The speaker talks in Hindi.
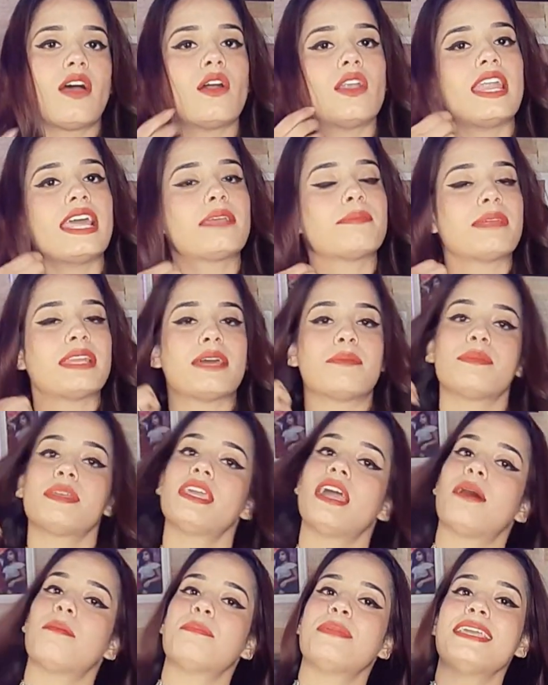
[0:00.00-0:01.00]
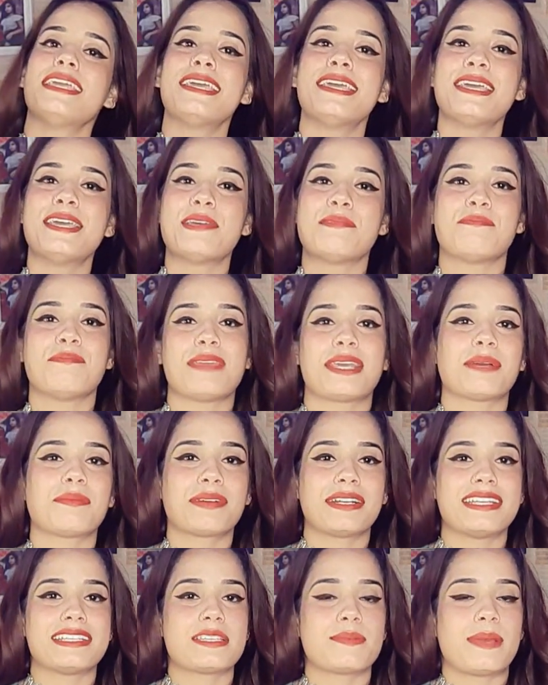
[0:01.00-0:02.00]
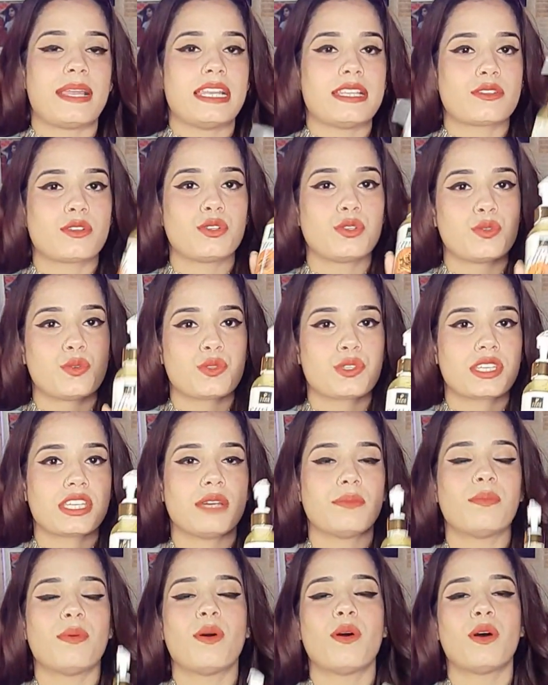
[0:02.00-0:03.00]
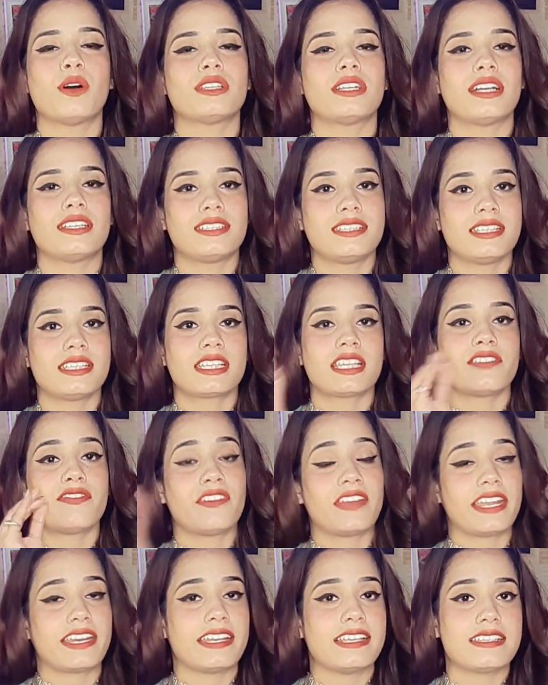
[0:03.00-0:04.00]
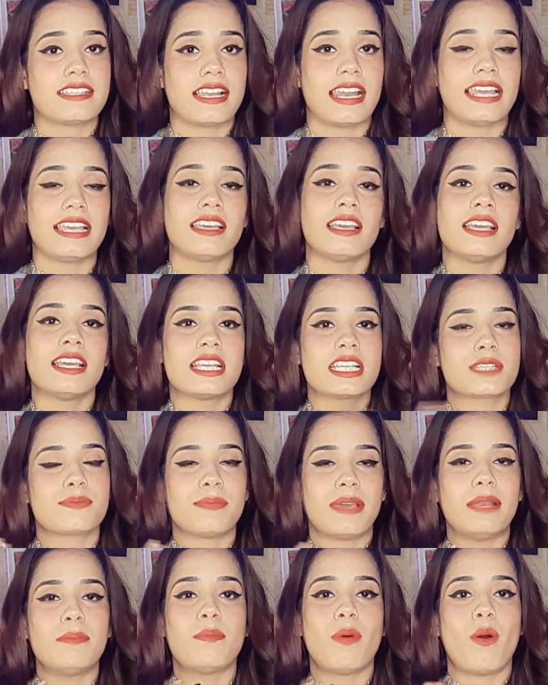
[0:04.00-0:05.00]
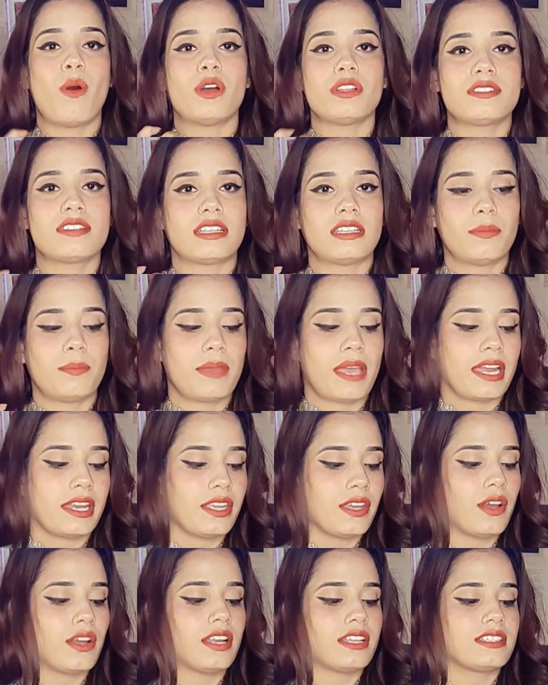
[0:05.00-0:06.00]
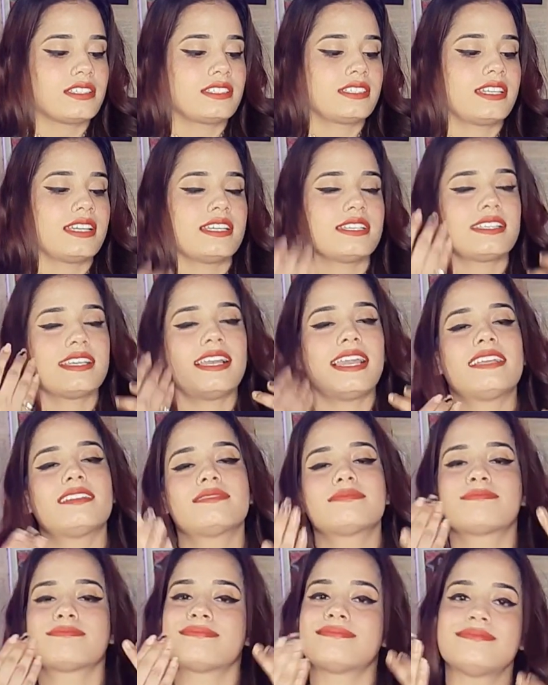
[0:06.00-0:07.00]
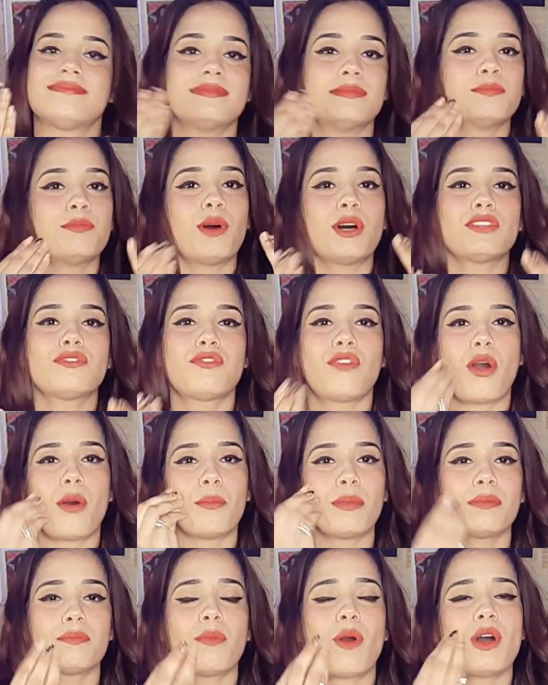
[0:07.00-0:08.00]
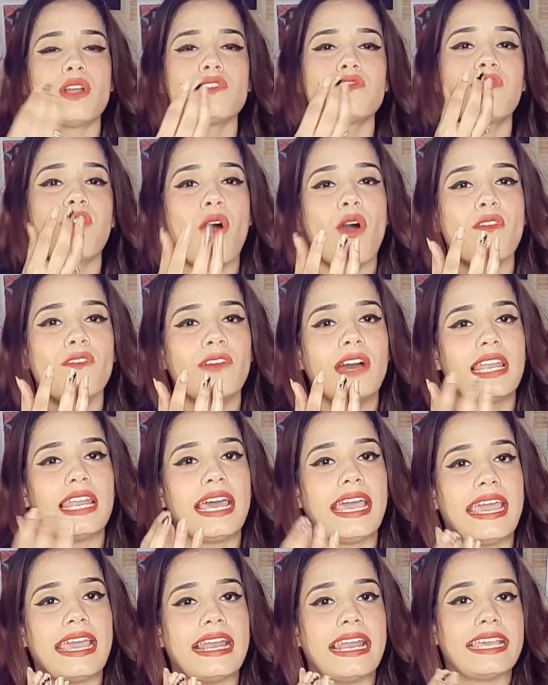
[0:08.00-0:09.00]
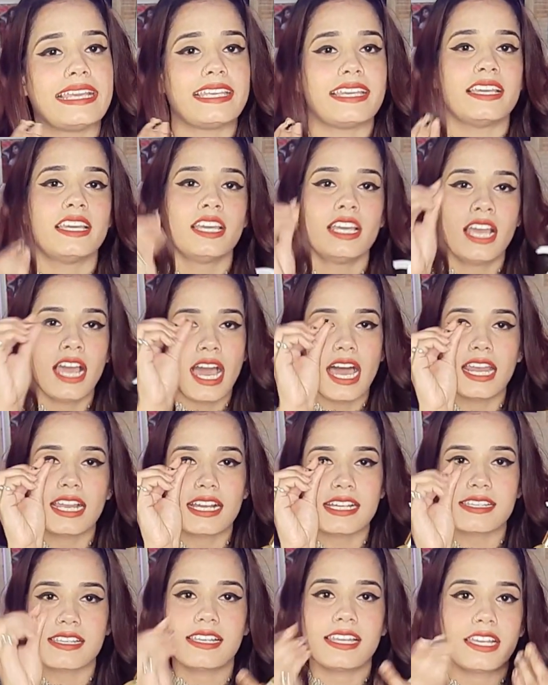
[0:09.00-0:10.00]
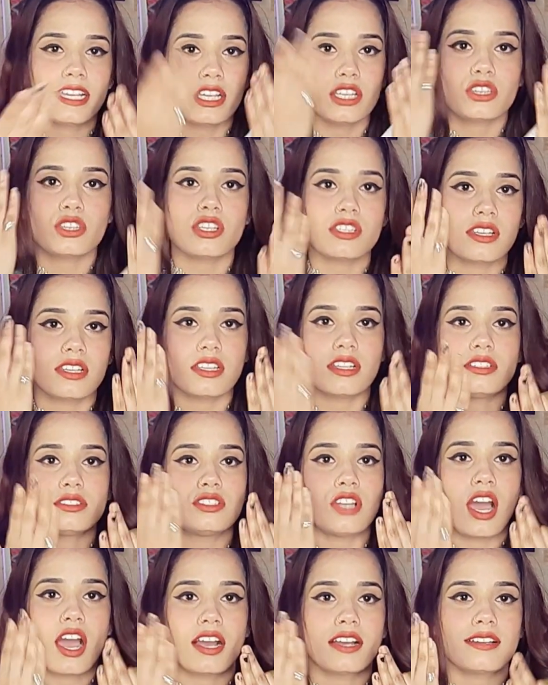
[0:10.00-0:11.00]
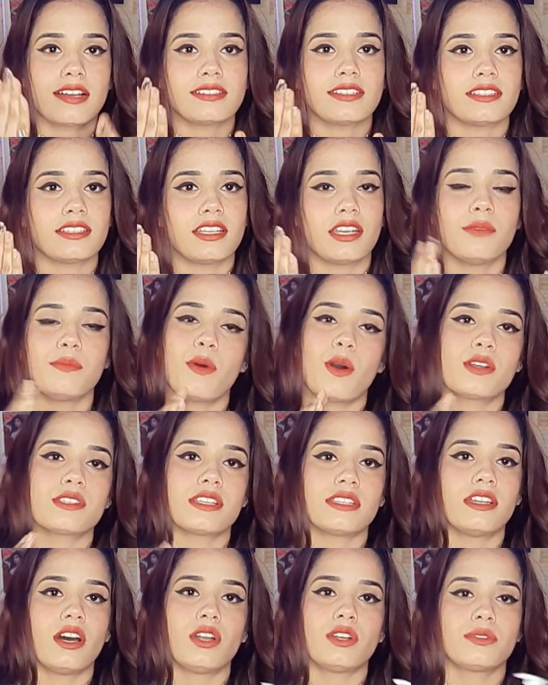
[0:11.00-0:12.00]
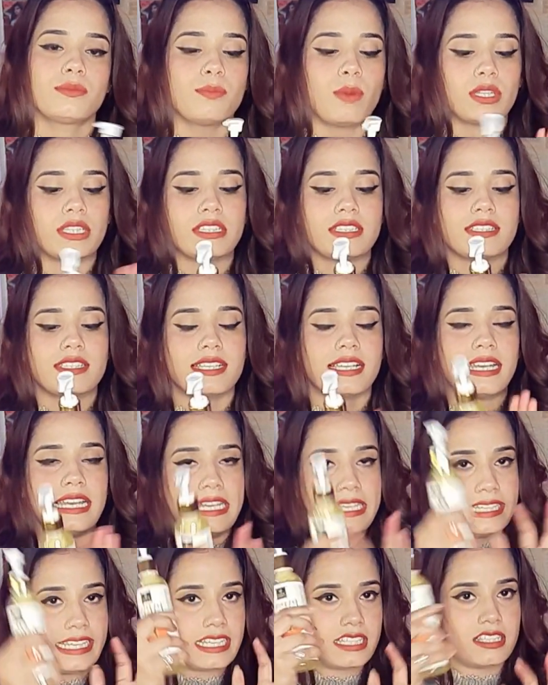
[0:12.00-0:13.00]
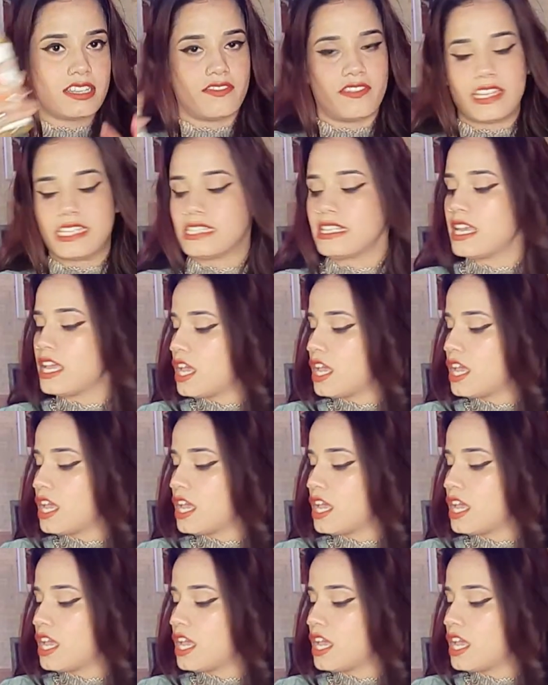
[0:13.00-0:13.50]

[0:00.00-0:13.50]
और लाइक मैंने अभी अभी मेकअप करने से पहले इसको यूज़ किया बहुत अच्छी इसकी फ्रेगनेंस है लाइक स्मेल बहुत ज़्यादा प्यारी है और अच्छे से लाइक बहुत फॉर्मिंग बहुत फॉर्म वाला है लाइक ये हल्का सा लेके इतना ज़्यादा झाग आ जाता है ना बहुत ज़्यादा और बहुत अच्छे से क्लीन किया इसने फेस